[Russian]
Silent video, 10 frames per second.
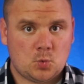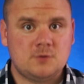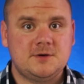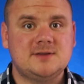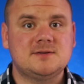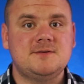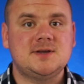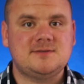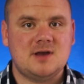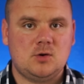он
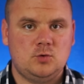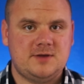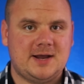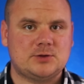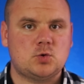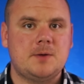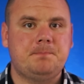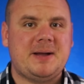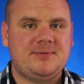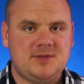выискивает тех людей, которые
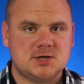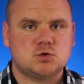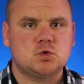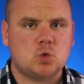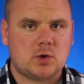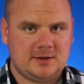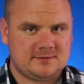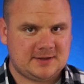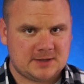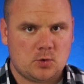поддерживают
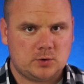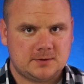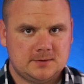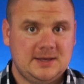украинский народ.